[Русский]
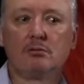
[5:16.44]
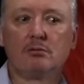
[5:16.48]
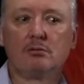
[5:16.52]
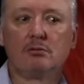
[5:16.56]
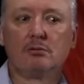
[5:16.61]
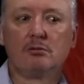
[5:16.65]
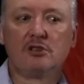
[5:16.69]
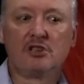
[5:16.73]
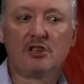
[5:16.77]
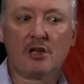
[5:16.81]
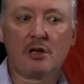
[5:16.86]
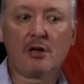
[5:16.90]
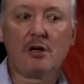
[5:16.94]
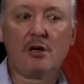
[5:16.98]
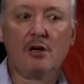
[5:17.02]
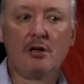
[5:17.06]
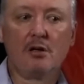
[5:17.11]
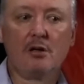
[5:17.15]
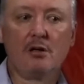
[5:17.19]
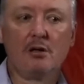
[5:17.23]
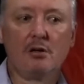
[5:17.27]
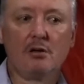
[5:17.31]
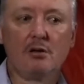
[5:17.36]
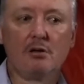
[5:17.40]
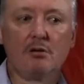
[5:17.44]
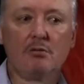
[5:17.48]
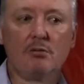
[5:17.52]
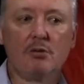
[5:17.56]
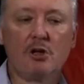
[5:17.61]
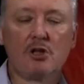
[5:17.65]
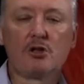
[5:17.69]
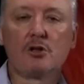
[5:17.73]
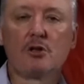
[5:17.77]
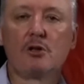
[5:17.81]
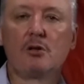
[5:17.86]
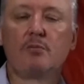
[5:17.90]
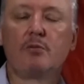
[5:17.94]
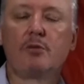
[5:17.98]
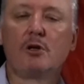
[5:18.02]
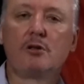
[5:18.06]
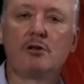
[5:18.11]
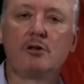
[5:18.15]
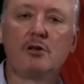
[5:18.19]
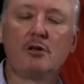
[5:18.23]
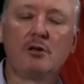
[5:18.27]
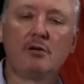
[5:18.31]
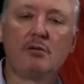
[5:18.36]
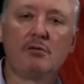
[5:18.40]
заранее большие
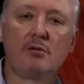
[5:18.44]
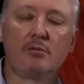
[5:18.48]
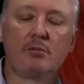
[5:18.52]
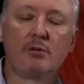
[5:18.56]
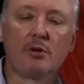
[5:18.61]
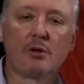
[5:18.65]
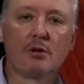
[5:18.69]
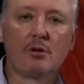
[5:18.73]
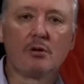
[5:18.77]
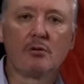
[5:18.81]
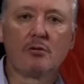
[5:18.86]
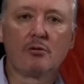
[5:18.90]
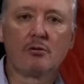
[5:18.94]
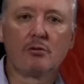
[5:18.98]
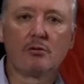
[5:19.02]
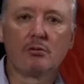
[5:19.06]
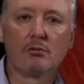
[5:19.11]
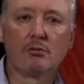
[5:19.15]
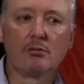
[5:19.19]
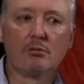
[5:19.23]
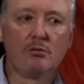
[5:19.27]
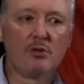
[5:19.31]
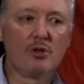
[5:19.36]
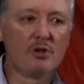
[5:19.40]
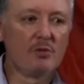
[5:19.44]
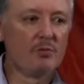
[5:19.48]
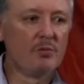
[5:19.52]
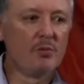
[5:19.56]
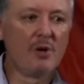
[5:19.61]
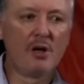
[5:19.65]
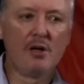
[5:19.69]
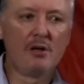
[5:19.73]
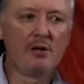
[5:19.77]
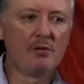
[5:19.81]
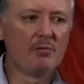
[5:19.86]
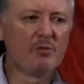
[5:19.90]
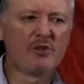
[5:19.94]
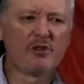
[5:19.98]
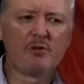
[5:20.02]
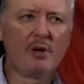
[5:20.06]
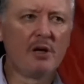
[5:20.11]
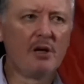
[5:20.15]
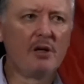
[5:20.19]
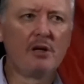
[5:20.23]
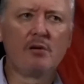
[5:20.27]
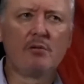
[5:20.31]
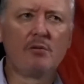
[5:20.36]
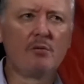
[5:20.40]
потери в операцию. Без, с
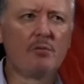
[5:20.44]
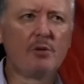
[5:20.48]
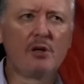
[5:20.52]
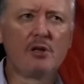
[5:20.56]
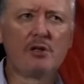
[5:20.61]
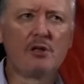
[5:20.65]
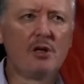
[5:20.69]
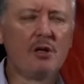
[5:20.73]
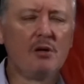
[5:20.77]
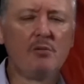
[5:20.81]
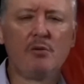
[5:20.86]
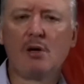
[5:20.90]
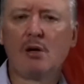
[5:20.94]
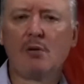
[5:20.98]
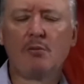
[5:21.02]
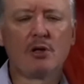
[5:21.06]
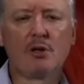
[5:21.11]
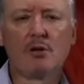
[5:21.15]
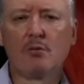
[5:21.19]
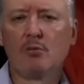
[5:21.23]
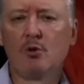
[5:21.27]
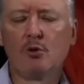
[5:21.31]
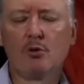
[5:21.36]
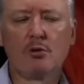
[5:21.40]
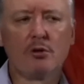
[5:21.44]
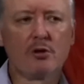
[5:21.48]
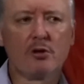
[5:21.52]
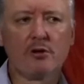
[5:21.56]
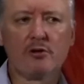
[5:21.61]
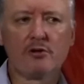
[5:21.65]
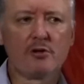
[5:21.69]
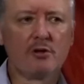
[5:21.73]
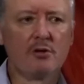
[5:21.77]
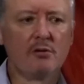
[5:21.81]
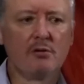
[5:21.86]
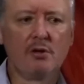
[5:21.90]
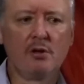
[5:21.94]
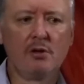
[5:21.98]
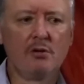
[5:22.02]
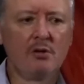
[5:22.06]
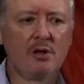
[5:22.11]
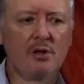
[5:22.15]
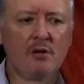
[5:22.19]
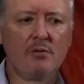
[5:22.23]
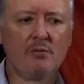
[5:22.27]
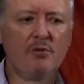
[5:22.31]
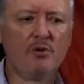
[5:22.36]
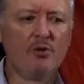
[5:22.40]
маленькими потерями, я об этом много раз говорил,
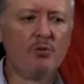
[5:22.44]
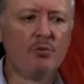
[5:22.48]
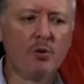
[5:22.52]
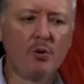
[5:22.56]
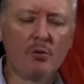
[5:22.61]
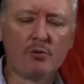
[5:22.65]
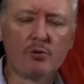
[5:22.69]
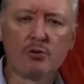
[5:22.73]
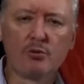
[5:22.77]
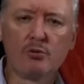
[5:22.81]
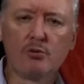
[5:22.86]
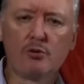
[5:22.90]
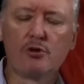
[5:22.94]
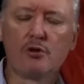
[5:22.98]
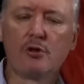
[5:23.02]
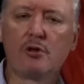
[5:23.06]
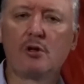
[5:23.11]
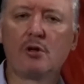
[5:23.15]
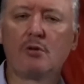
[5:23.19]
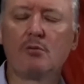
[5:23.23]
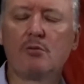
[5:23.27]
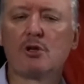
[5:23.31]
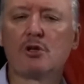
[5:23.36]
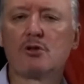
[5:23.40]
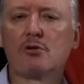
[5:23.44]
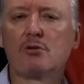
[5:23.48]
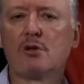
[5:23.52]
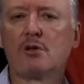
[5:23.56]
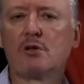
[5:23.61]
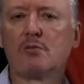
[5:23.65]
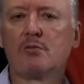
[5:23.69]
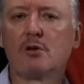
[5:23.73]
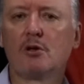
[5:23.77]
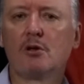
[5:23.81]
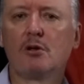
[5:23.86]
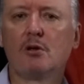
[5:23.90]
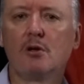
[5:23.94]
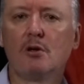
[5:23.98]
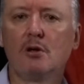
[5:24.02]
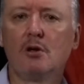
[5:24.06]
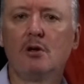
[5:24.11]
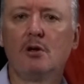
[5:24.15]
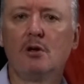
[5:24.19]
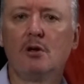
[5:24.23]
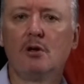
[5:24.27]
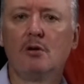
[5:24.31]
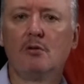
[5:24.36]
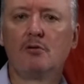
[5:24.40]
она в любом случае не обошлась бы.
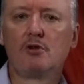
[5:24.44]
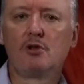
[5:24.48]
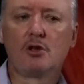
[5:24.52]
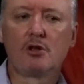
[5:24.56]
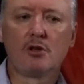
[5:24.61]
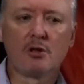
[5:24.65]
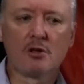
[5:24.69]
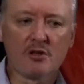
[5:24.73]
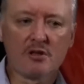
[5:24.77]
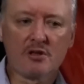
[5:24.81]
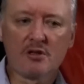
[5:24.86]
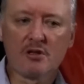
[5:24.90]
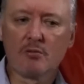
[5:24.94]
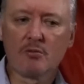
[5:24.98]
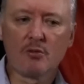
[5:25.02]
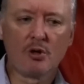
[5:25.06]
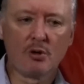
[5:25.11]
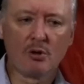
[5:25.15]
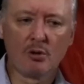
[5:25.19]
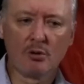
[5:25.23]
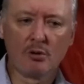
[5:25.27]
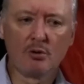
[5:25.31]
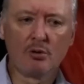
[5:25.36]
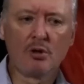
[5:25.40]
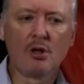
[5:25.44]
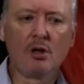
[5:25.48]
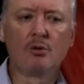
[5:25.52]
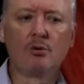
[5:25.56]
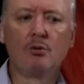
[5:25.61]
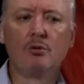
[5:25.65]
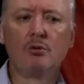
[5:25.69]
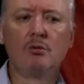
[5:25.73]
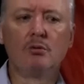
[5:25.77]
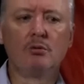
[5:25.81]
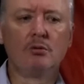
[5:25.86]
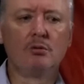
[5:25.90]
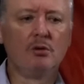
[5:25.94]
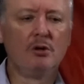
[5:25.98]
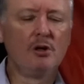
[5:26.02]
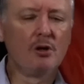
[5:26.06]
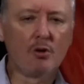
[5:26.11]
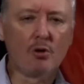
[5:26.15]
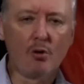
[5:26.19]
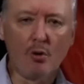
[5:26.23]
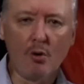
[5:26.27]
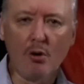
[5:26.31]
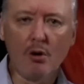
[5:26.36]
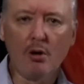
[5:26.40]
В 2014 году
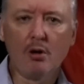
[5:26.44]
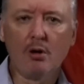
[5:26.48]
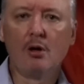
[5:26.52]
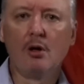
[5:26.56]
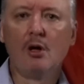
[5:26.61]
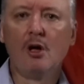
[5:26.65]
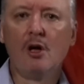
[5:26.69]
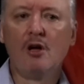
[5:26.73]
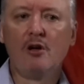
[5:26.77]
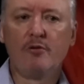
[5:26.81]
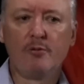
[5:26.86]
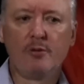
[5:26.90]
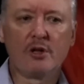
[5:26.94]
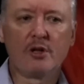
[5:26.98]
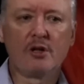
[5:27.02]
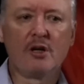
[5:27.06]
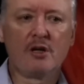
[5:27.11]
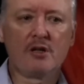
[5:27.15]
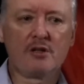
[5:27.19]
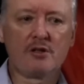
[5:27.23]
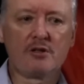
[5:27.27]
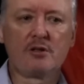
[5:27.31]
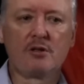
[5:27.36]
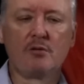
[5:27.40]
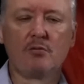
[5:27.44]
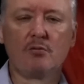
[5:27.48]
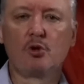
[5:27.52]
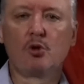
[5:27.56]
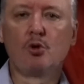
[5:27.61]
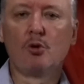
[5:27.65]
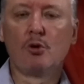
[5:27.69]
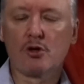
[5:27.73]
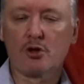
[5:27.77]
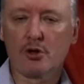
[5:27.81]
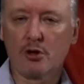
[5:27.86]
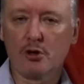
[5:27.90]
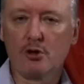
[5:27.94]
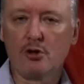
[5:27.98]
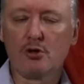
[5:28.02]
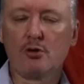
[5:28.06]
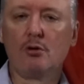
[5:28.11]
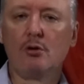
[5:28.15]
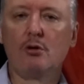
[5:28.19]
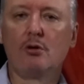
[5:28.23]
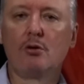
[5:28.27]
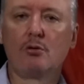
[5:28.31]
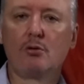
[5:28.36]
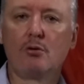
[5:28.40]
легко, в 2015 тоже
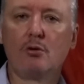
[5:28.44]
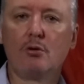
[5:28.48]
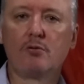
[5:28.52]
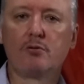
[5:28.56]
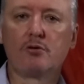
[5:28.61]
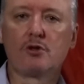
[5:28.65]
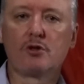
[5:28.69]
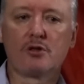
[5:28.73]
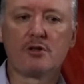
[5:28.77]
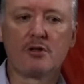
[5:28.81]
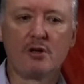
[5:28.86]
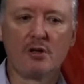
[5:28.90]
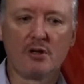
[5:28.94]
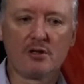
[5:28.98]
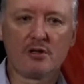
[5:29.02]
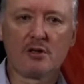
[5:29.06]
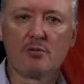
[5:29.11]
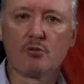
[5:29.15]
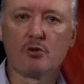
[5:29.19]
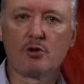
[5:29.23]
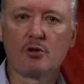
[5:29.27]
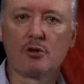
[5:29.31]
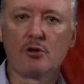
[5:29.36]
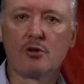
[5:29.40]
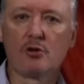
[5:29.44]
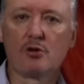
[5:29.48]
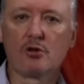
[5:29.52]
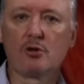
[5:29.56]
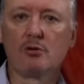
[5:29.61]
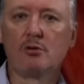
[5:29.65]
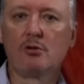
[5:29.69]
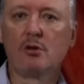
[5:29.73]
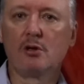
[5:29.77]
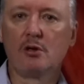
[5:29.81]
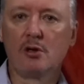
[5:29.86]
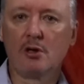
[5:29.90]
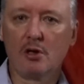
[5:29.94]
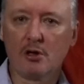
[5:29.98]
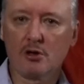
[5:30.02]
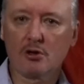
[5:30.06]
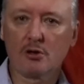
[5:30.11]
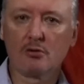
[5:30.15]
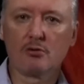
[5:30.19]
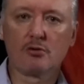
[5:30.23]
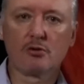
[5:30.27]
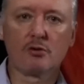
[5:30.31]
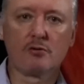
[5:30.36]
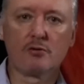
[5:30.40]
еще легко, в 2016 уже тяжело, а
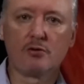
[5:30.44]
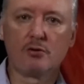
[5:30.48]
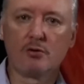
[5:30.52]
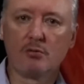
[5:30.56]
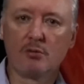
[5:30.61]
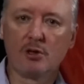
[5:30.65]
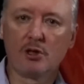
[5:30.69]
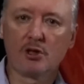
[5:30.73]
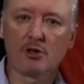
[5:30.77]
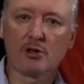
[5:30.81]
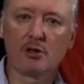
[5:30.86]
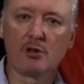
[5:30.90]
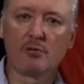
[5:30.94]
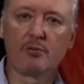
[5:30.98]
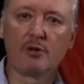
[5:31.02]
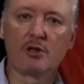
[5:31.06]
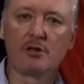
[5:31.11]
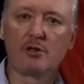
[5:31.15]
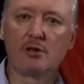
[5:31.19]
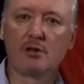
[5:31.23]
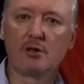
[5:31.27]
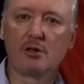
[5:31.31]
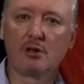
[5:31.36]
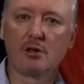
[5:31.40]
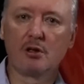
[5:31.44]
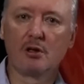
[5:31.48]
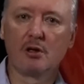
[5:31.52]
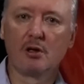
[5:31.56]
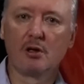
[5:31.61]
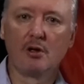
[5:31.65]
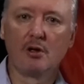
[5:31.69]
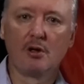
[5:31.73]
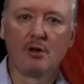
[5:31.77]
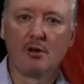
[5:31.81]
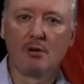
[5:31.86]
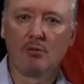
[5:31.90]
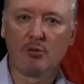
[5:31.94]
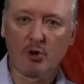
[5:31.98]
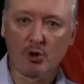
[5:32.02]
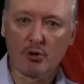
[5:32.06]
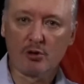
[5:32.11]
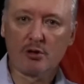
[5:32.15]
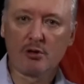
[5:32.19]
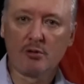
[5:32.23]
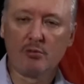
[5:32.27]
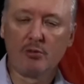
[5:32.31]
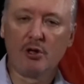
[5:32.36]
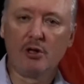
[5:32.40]
дальше уже все большие потери
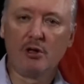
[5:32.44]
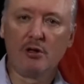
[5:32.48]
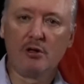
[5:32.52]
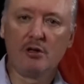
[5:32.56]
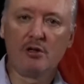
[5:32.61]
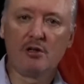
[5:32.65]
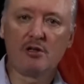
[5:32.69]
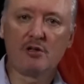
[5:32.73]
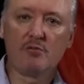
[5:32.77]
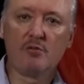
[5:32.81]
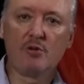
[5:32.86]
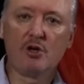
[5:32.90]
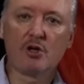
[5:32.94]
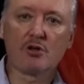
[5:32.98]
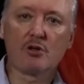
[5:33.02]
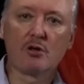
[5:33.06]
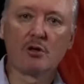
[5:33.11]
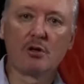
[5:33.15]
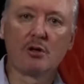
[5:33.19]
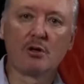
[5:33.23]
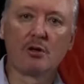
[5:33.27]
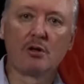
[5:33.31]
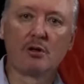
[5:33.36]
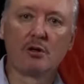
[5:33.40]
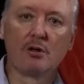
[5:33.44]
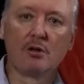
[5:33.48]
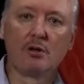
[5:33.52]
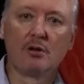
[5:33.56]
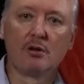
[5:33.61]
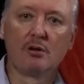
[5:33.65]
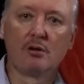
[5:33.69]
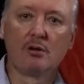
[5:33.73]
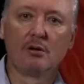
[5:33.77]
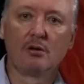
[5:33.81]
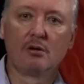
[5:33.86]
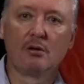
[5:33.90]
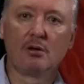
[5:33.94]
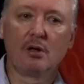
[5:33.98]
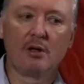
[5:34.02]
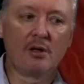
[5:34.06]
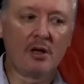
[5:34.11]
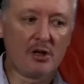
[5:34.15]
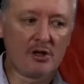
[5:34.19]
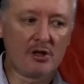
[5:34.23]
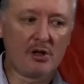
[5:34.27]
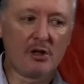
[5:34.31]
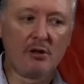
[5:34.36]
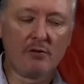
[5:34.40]
просто были неизбежны. А
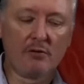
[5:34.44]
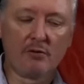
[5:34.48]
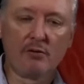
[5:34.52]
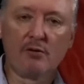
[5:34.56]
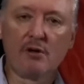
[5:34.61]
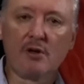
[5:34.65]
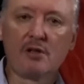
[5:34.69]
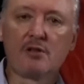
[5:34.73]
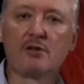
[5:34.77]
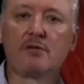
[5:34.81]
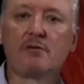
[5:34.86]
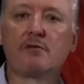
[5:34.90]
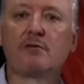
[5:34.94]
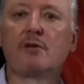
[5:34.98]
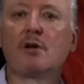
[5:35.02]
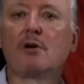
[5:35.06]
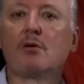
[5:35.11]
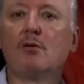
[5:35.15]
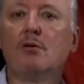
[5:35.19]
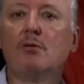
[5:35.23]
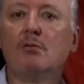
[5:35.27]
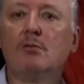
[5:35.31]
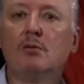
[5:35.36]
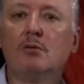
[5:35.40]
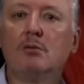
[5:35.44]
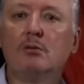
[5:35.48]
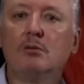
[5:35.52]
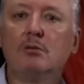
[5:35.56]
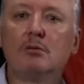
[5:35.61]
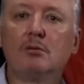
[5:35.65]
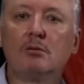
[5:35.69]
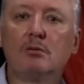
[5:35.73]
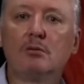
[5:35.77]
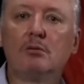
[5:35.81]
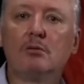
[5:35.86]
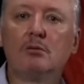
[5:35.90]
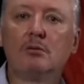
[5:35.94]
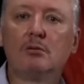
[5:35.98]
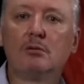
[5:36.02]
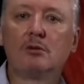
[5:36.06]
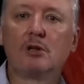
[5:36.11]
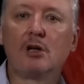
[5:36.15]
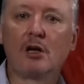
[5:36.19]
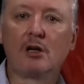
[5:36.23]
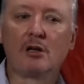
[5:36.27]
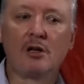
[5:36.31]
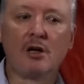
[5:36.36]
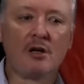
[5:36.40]
начали в 22
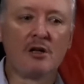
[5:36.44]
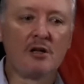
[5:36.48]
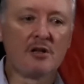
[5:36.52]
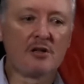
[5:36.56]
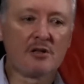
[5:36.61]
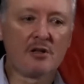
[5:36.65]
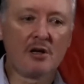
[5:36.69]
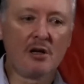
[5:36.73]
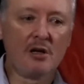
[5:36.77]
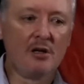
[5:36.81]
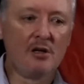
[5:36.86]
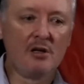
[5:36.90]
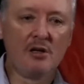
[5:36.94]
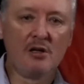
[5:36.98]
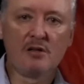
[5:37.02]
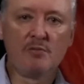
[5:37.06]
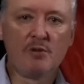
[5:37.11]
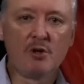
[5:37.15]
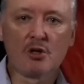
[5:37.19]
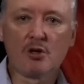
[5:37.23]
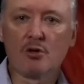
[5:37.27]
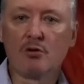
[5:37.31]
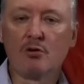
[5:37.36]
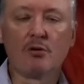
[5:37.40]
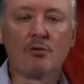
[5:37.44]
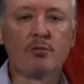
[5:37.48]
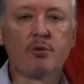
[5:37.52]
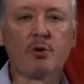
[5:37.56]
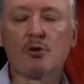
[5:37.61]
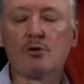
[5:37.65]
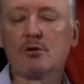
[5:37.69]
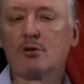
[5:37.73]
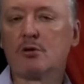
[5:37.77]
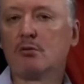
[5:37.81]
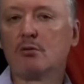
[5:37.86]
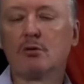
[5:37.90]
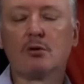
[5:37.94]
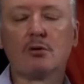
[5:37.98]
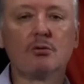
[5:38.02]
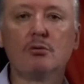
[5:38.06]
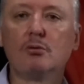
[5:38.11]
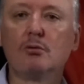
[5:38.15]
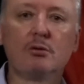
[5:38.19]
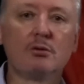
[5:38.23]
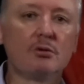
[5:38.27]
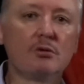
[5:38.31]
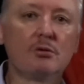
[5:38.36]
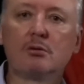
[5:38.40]
когда они стали неизбежны вот просто вот,
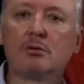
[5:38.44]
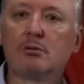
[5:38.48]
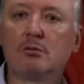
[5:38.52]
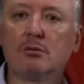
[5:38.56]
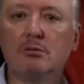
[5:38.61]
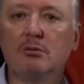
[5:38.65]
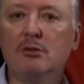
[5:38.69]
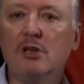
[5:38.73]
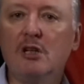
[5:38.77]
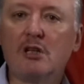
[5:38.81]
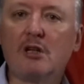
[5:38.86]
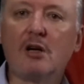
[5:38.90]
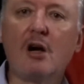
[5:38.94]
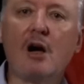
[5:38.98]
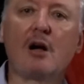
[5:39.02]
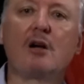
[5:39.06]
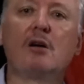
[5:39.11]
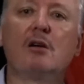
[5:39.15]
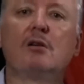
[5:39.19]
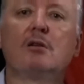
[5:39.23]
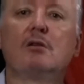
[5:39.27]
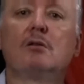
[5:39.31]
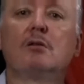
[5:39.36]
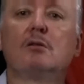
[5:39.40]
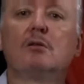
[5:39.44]
ну, вот никак.